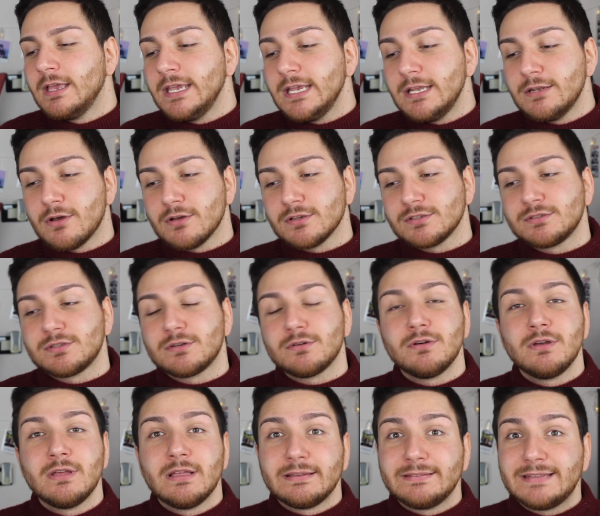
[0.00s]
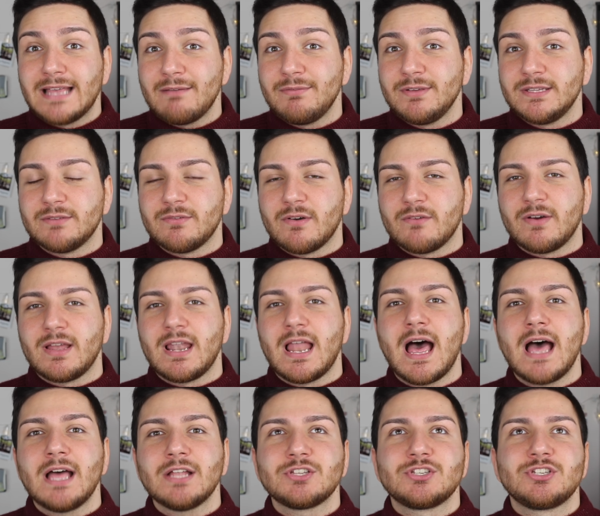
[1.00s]
il nostro Davide
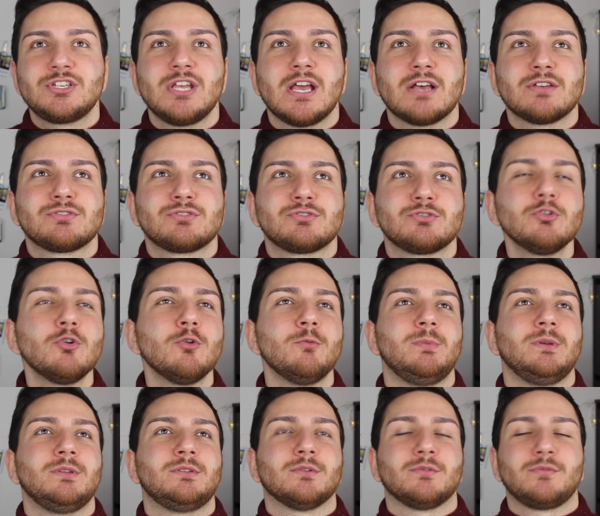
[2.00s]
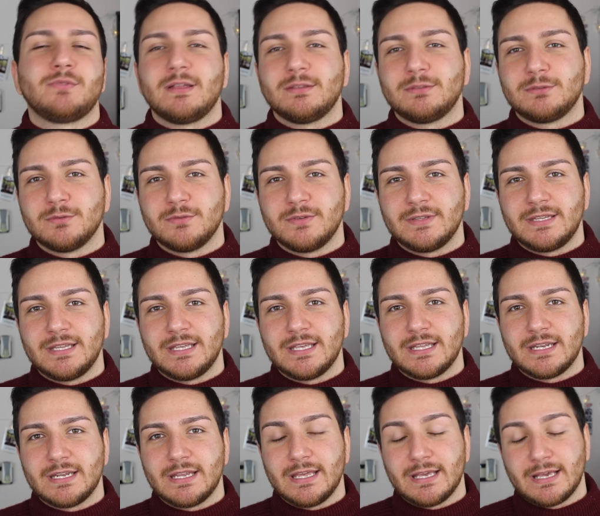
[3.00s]
Vavalà ci ha subito fatto
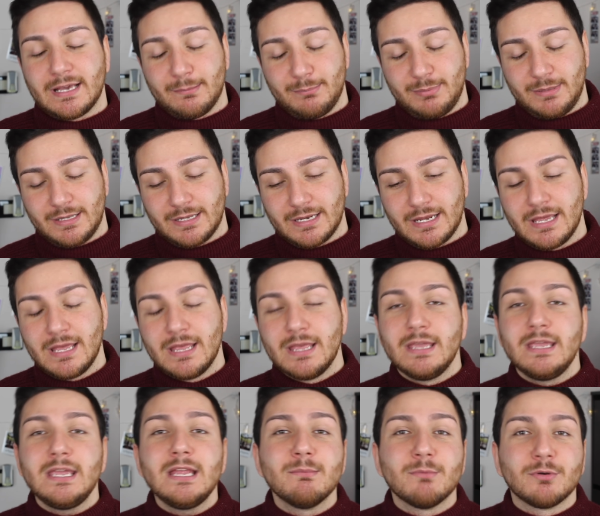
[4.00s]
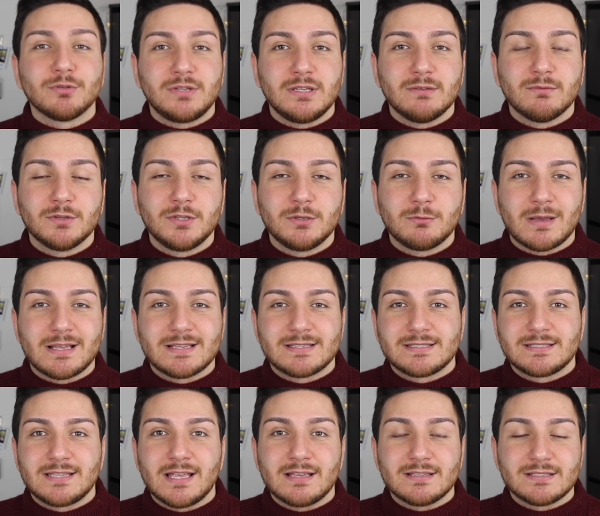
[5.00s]
vedere e capire il motivo di
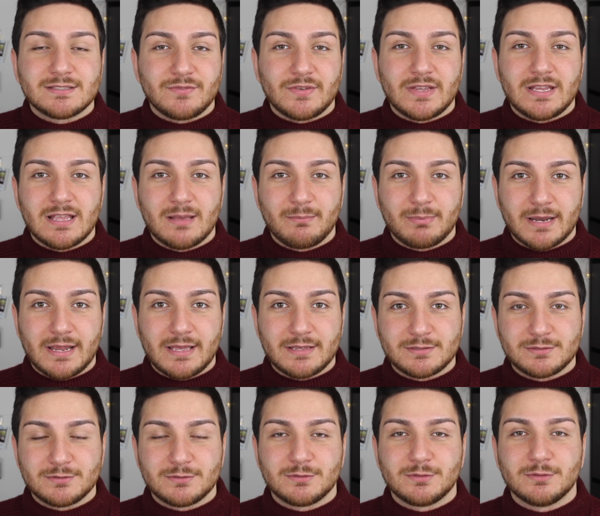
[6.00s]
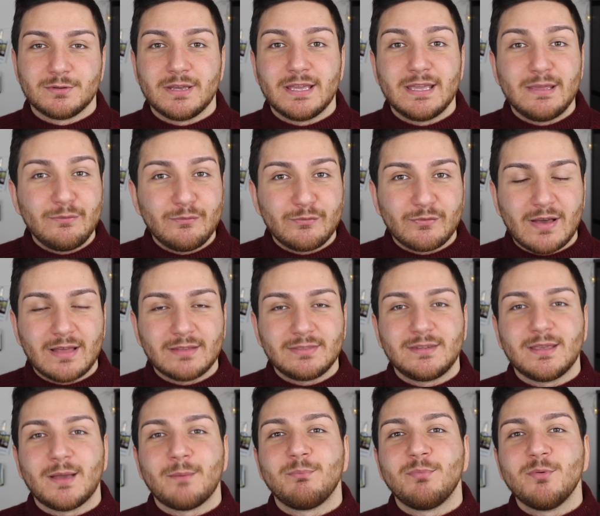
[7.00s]
questa sveglia presto e
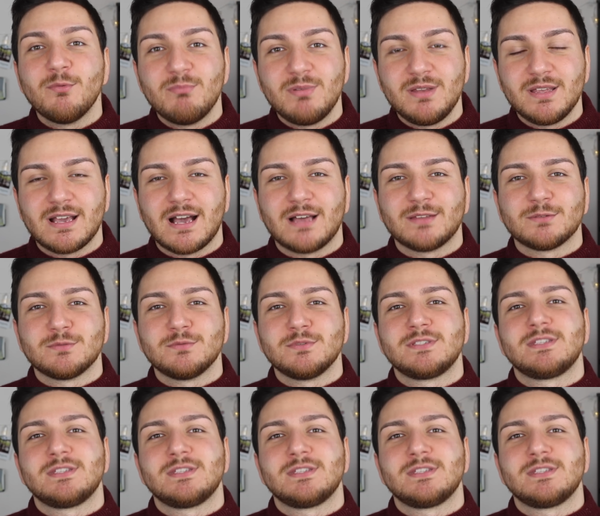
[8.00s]
infatti ha pubblicato un